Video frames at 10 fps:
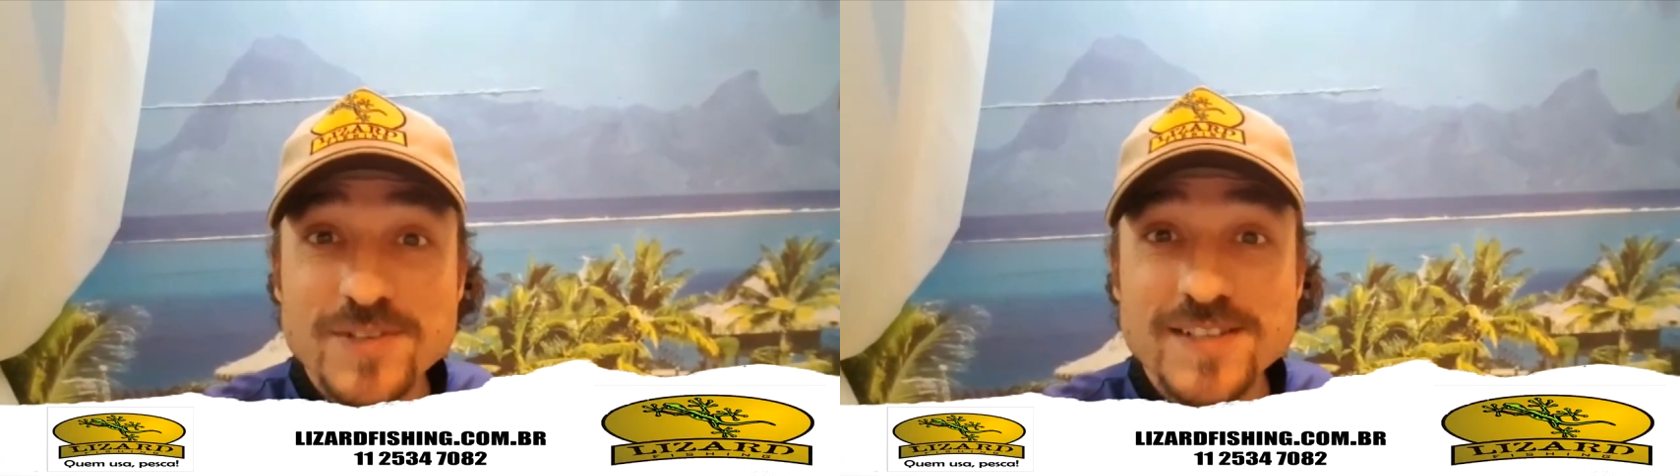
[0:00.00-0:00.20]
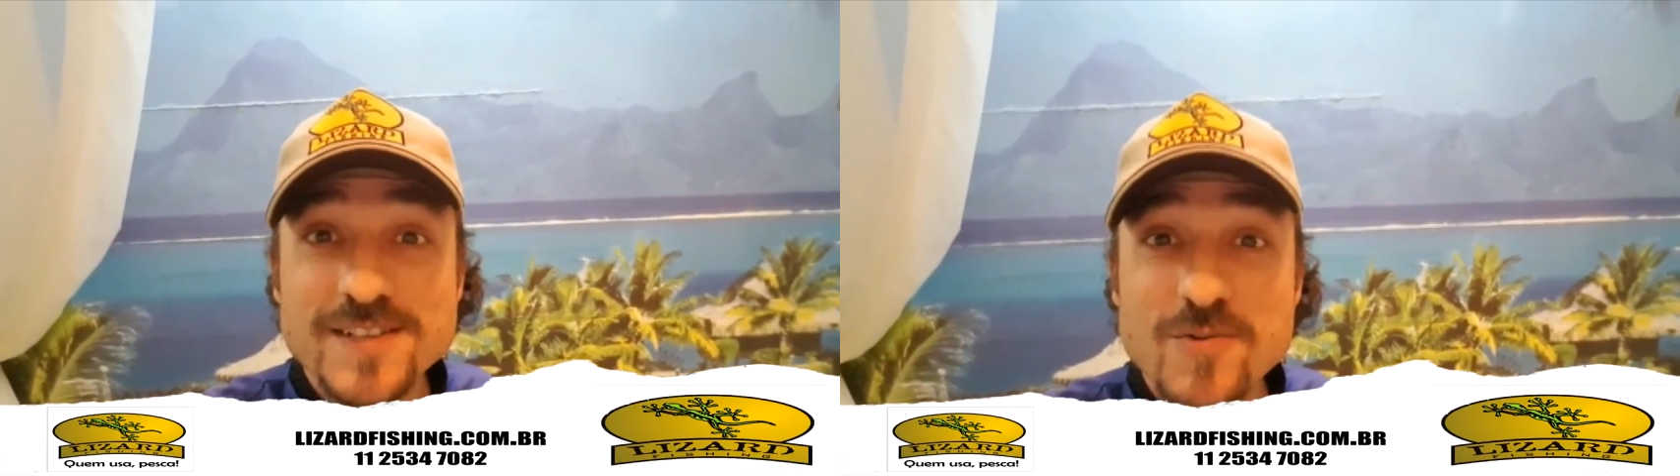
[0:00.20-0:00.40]

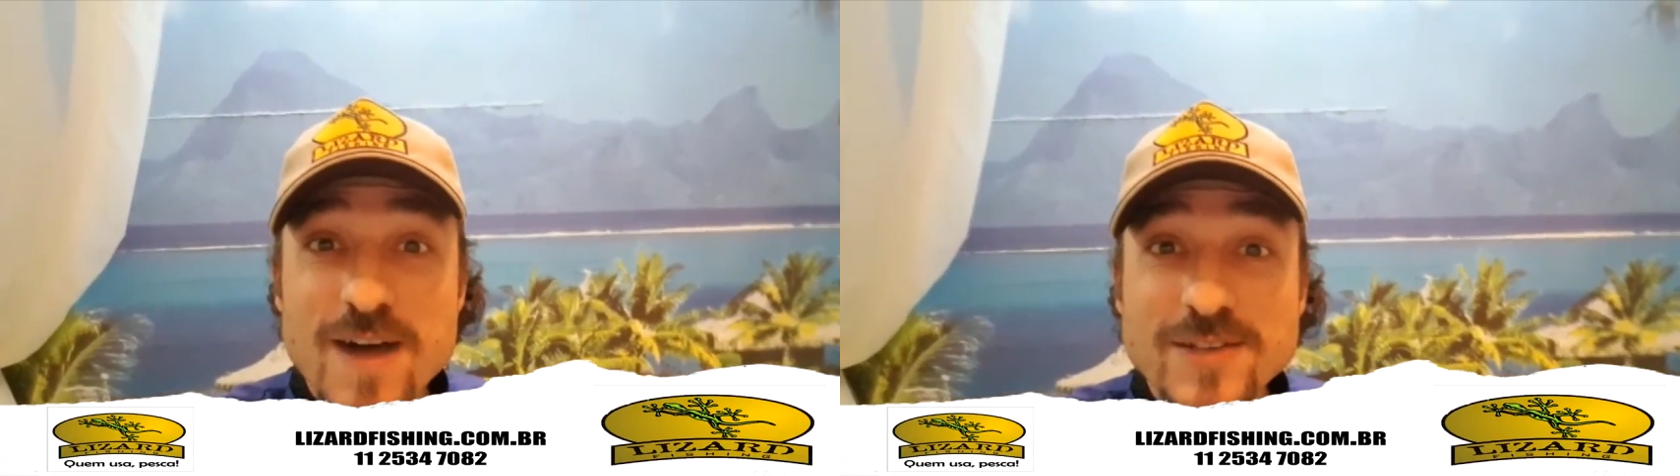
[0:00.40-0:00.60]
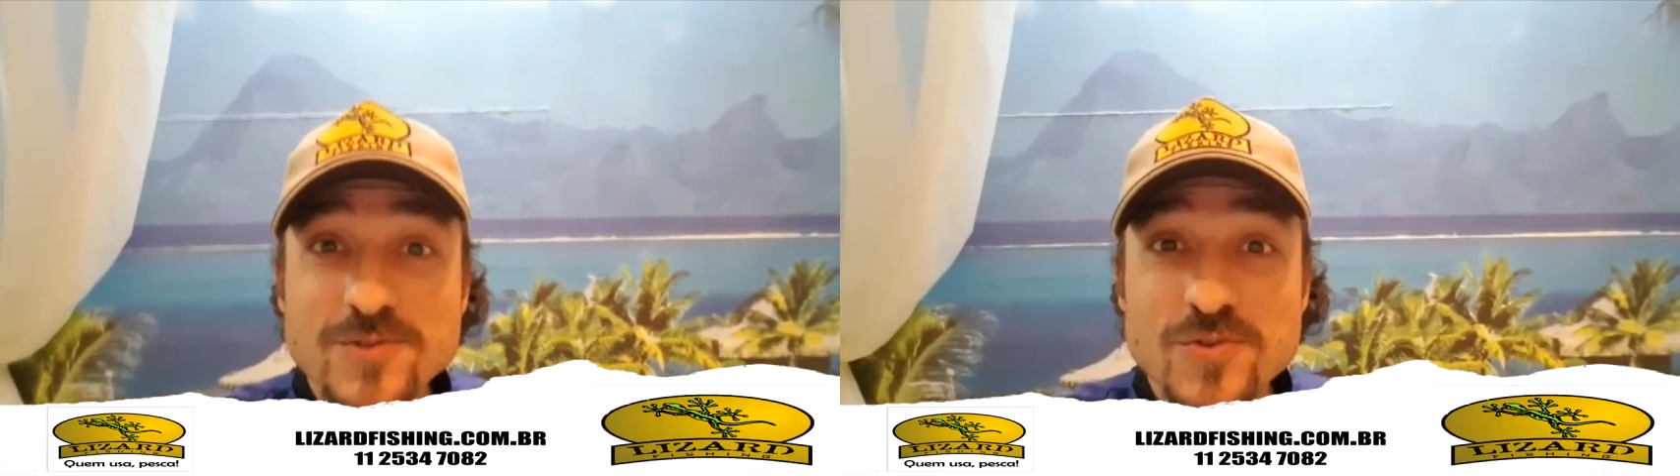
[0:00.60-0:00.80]
desse
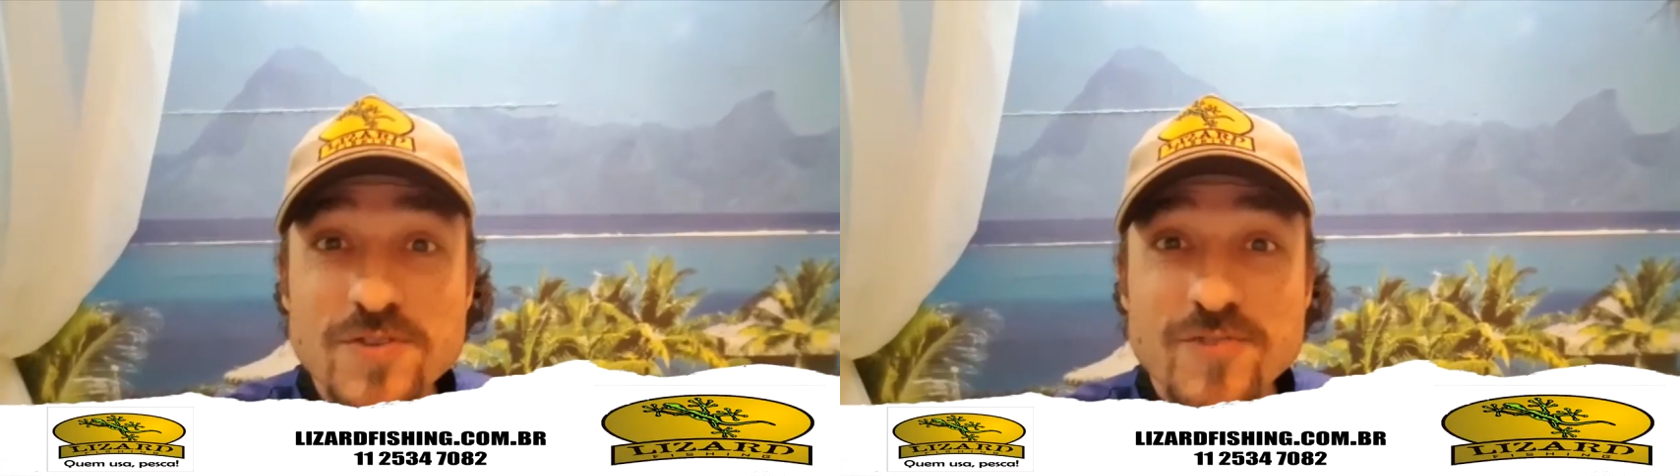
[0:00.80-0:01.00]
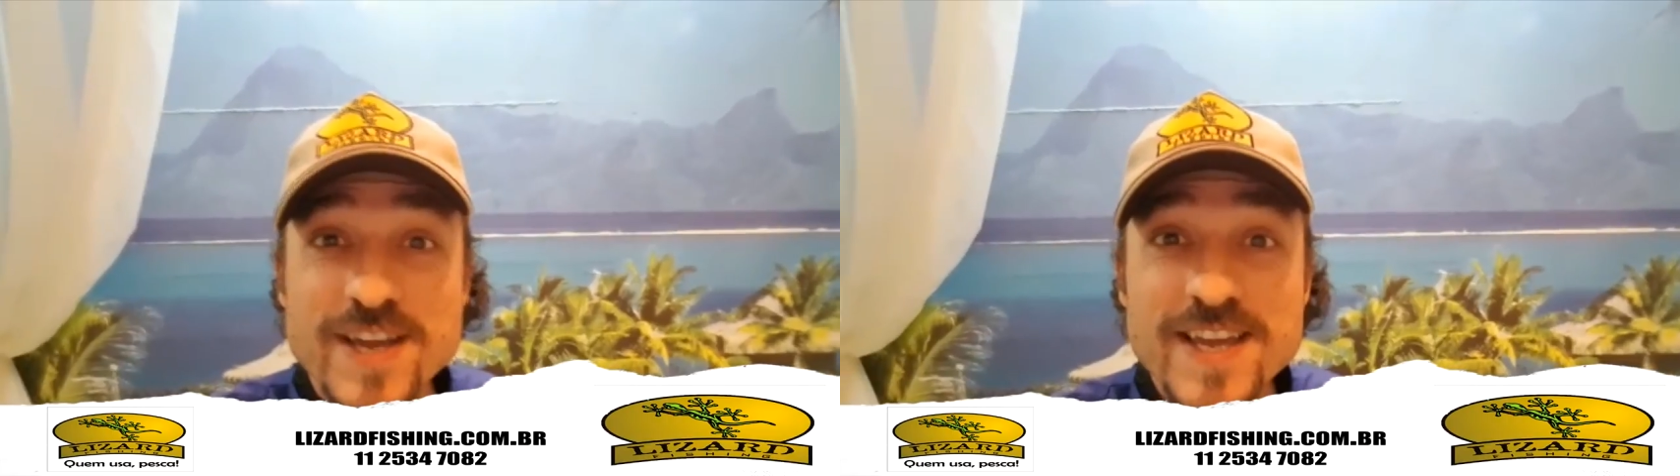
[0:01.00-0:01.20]
quadro
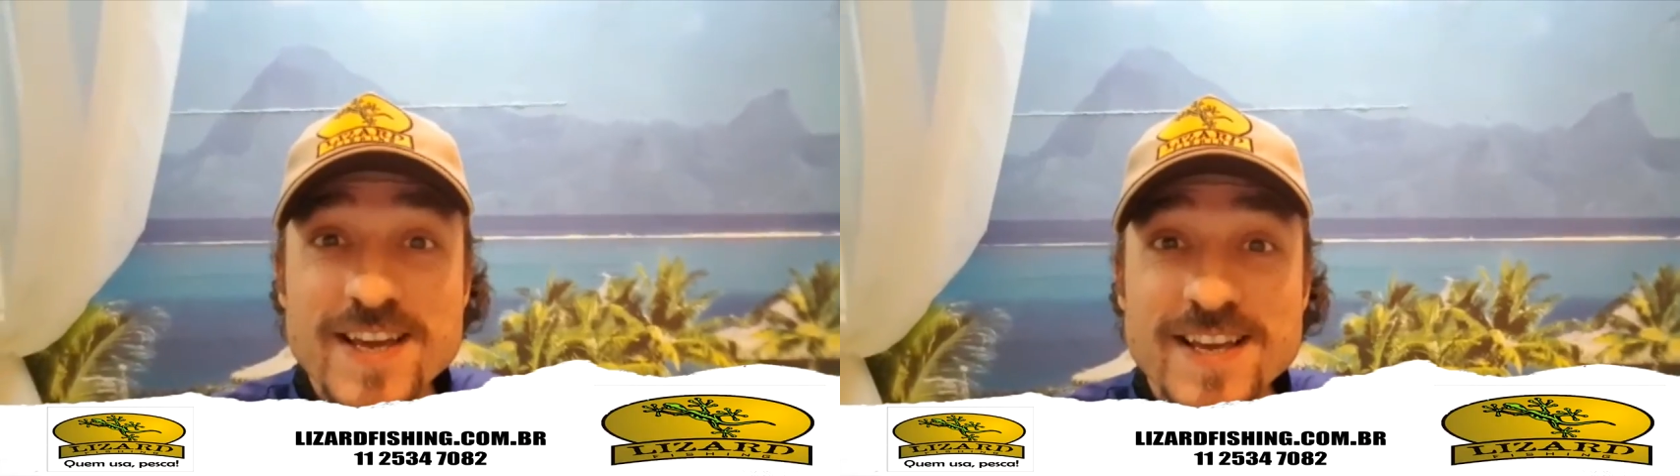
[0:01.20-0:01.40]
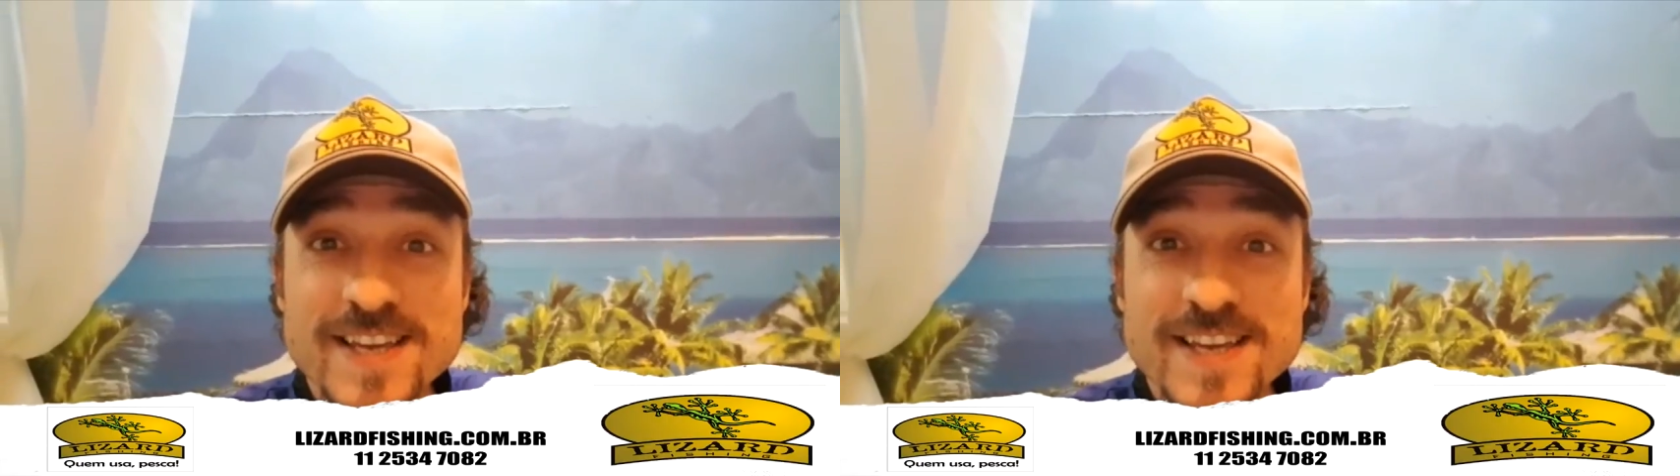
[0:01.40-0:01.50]
novo aí,